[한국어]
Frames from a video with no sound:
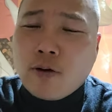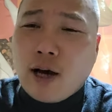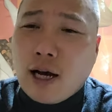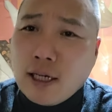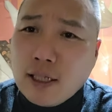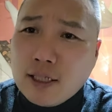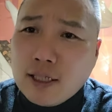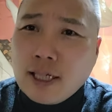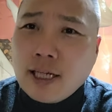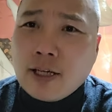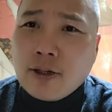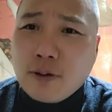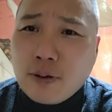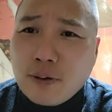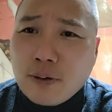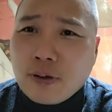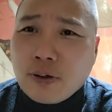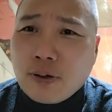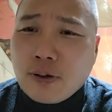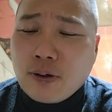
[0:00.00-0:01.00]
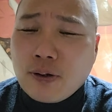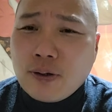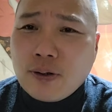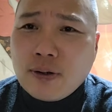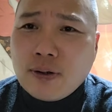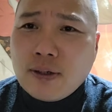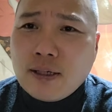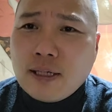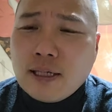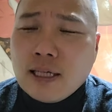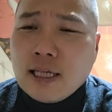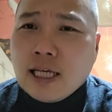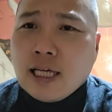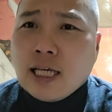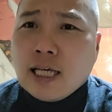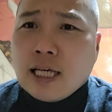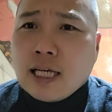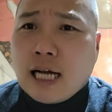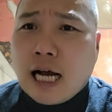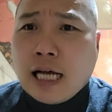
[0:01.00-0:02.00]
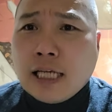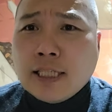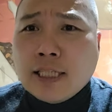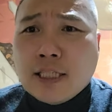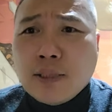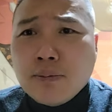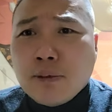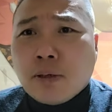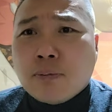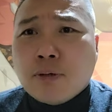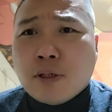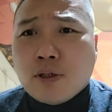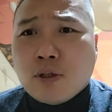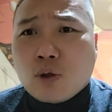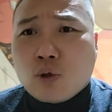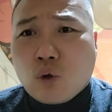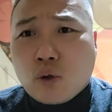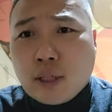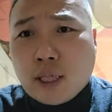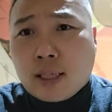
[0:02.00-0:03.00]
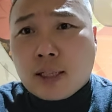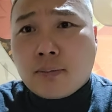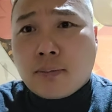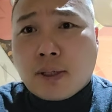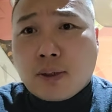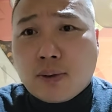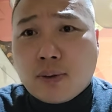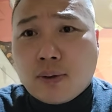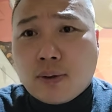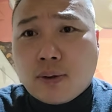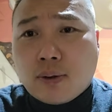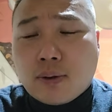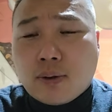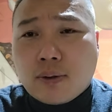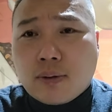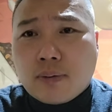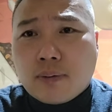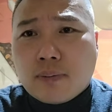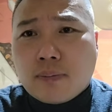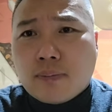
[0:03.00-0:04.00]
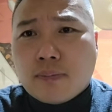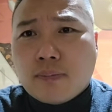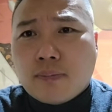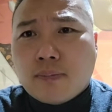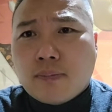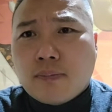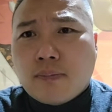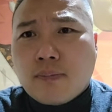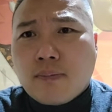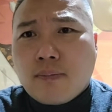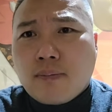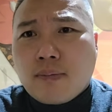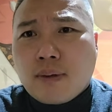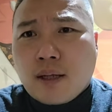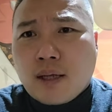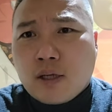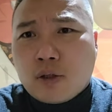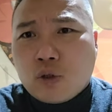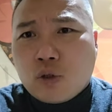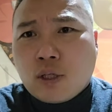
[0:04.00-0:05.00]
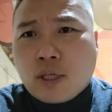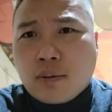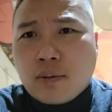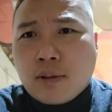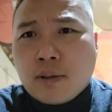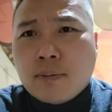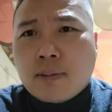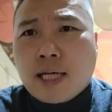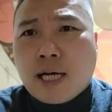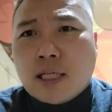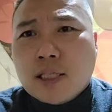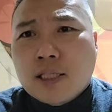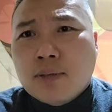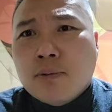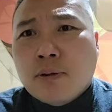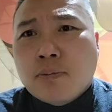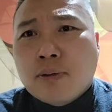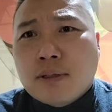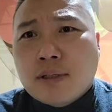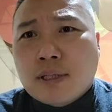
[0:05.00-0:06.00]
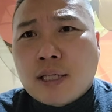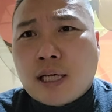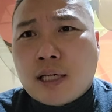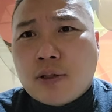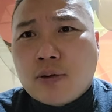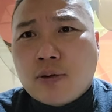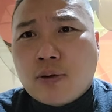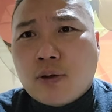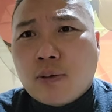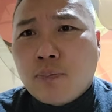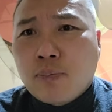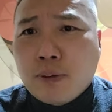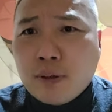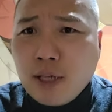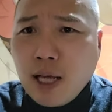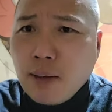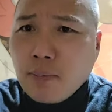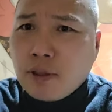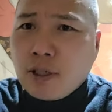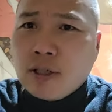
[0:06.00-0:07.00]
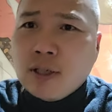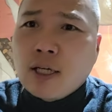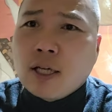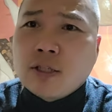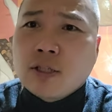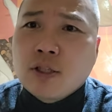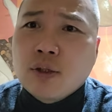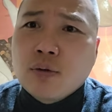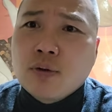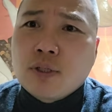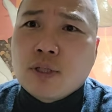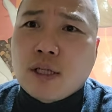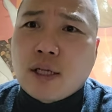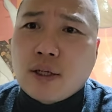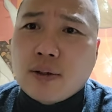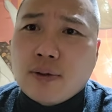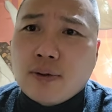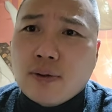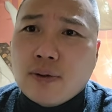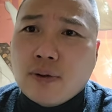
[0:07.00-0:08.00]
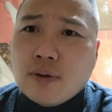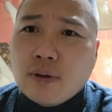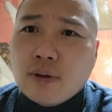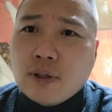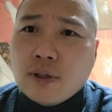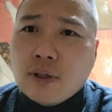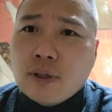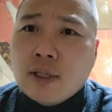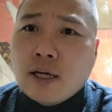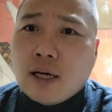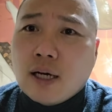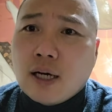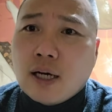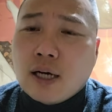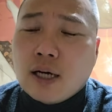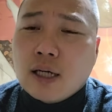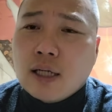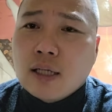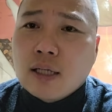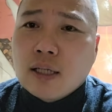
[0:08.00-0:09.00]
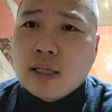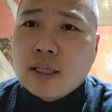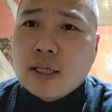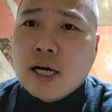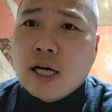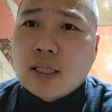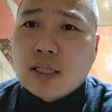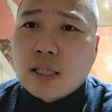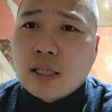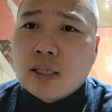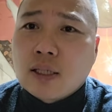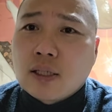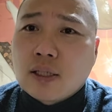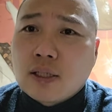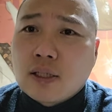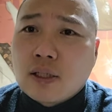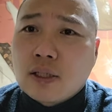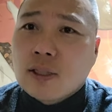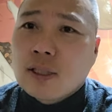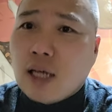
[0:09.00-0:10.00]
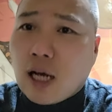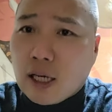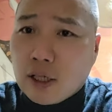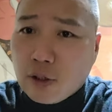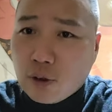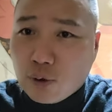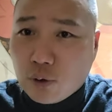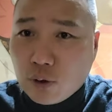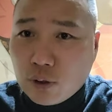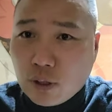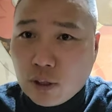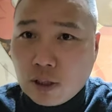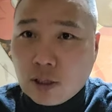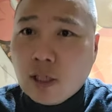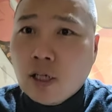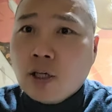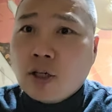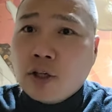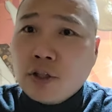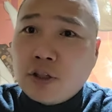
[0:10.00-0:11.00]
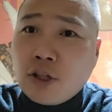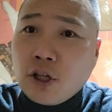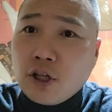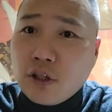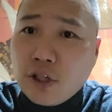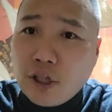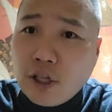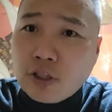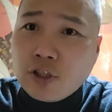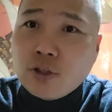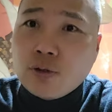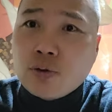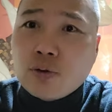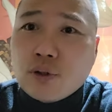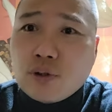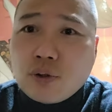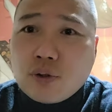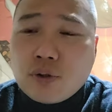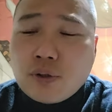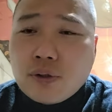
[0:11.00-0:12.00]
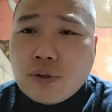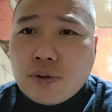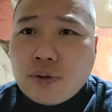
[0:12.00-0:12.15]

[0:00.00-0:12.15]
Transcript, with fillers: 아니잖아요. 관심이 없어서 소장님하고 소장님 형님이 관심이 없어서 그런 게 아니고요. 그 프레임을 너가 씌운 거잖아요. 너가 네가 사실은 너가 아니었죠 그때는. 그때는 네가 씌운 거죠.